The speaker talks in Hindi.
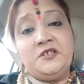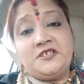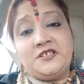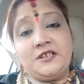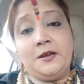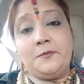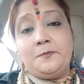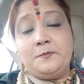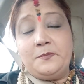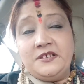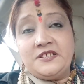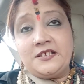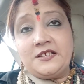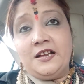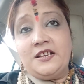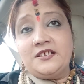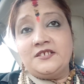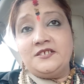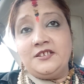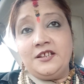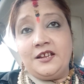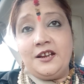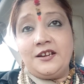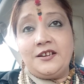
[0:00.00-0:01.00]
पिशाच
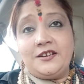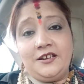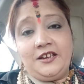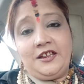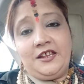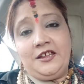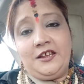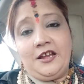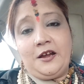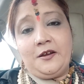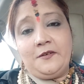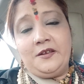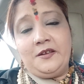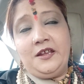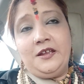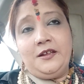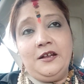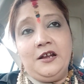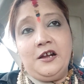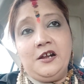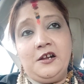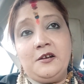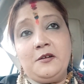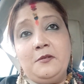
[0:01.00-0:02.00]
निकट नहीं आवे
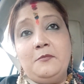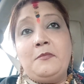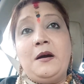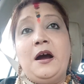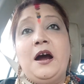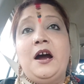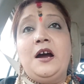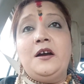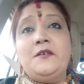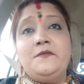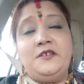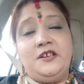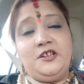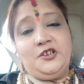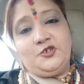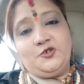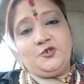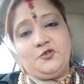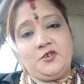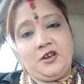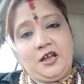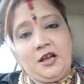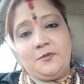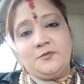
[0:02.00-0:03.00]
महावीर
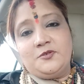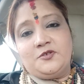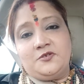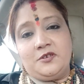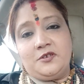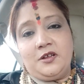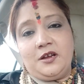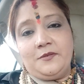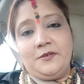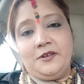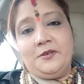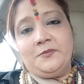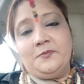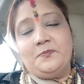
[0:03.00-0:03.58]
जो नाम सुना